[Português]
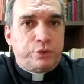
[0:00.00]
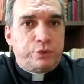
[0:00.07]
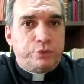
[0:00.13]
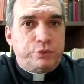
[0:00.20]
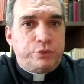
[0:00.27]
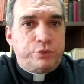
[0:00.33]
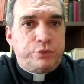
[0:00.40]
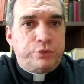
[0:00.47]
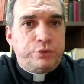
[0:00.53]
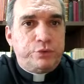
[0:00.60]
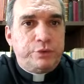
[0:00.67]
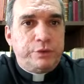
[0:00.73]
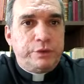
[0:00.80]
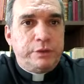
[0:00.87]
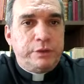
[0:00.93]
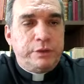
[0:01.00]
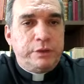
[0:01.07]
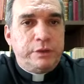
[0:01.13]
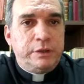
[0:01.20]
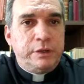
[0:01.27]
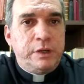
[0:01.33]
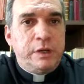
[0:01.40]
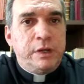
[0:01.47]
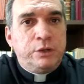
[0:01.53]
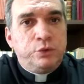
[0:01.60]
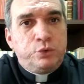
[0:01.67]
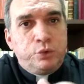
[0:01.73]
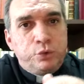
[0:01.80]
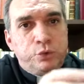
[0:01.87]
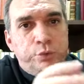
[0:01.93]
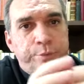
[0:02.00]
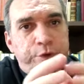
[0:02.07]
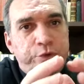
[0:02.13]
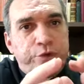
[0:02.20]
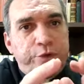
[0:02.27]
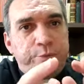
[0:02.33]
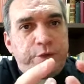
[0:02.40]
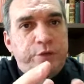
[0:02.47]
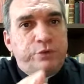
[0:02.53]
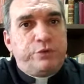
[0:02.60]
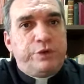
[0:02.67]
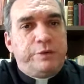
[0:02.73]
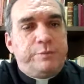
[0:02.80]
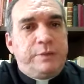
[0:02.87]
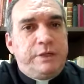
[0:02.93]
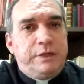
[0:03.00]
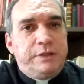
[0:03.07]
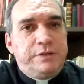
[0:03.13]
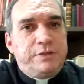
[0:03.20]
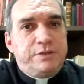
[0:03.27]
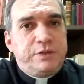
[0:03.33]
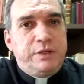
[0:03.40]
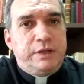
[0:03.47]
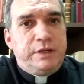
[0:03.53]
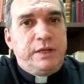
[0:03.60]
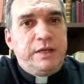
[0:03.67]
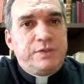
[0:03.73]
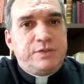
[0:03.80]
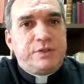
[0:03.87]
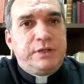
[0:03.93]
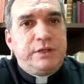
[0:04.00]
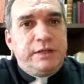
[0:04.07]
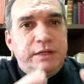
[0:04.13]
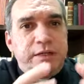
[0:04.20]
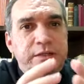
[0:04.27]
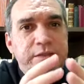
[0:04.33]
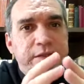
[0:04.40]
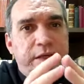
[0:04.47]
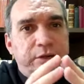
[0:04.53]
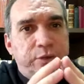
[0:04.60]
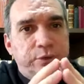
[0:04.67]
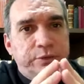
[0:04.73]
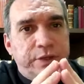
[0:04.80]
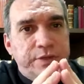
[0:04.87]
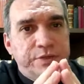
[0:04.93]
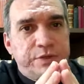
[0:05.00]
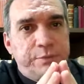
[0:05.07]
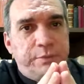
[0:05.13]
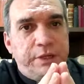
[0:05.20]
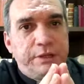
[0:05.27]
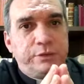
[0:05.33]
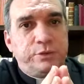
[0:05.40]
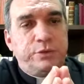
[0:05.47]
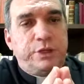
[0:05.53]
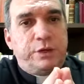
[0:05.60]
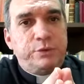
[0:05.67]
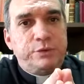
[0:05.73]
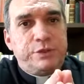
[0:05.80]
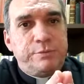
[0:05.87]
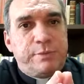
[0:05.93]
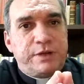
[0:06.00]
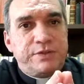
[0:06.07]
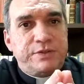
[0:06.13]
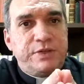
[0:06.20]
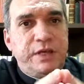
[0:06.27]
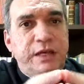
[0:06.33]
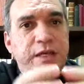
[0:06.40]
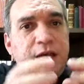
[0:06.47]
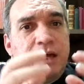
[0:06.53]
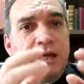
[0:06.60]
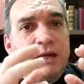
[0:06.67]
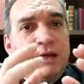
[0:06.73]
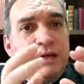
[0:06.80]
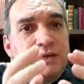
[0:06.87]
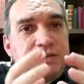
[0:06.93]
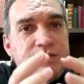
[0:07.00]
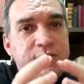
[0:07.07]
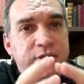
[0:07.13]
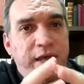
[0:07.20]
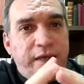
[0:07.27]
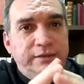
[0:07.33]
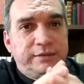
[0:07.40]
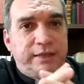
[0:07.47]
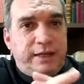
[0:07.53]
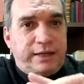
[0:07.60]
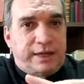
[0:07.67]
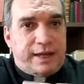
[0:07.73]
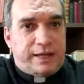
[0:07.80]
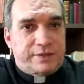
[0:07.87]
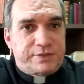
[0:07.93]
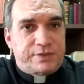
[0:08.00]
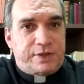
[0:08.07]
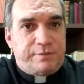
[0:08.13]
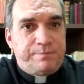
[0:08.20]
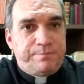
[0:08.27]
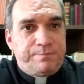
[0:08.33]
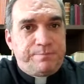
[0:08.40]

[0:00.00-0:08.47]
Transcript: outros. Tudo, meus irmãos e irmãs, neste grande acontecimento da última ceia se entrelaça.